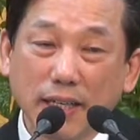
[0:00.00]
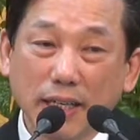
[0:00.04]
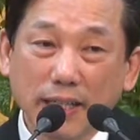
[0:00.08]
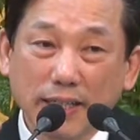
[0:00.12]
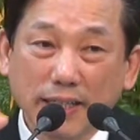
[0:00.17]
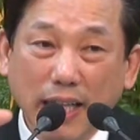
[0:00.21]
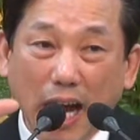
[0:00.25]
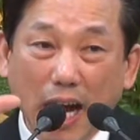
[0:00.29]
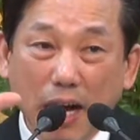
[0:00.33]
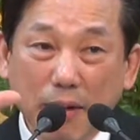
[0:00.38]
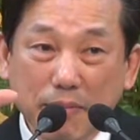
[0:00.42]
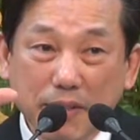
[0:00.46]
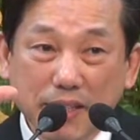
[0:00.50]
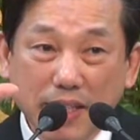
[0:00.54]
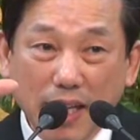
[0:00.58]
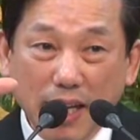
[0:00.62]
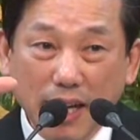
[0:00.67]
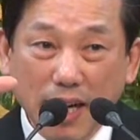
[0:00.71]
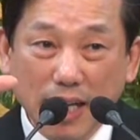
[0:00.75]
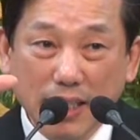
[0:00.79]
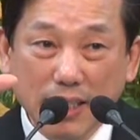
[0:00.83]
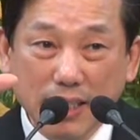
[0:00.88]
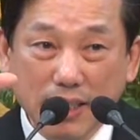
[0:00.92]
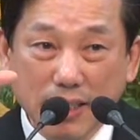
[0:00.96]
다음 세
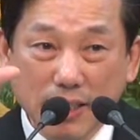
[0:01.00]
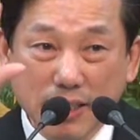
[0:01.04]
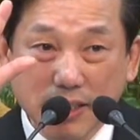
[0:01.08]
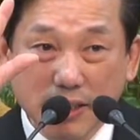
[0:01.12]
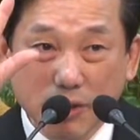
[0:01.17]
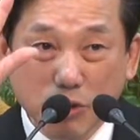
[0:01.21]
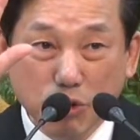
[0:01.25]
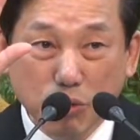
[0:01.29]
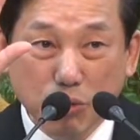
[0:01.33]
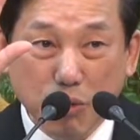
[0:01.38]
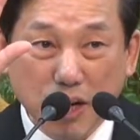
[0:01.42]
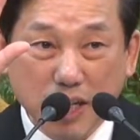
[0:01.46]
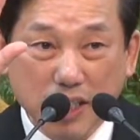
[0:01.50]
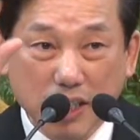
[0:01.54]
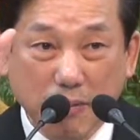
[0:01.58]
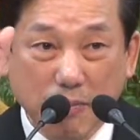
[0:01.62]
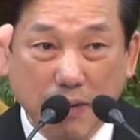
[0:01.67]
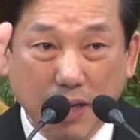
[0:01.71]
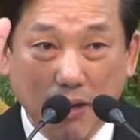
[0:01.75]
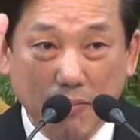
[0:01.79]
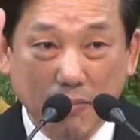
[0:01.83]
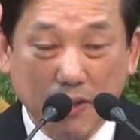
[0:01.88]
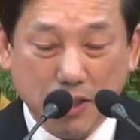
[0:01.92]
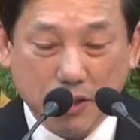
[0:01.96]
가지를 주목하시기
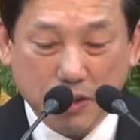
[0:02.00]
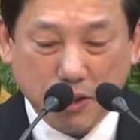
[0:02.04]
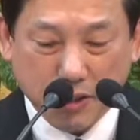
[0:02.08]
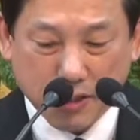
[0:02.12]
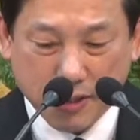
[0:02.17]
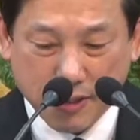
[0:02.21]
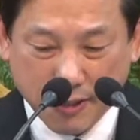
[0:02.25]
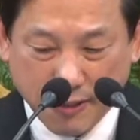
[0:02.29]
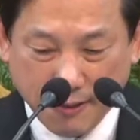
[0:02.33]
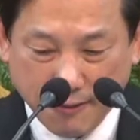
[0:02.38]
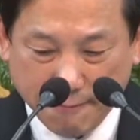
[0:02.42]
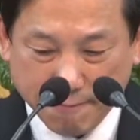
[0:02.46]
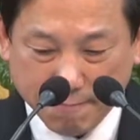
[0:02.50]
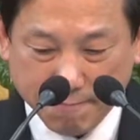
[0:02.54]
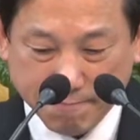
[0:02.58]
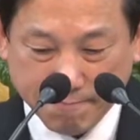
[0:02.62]
바랍니다. 첫째,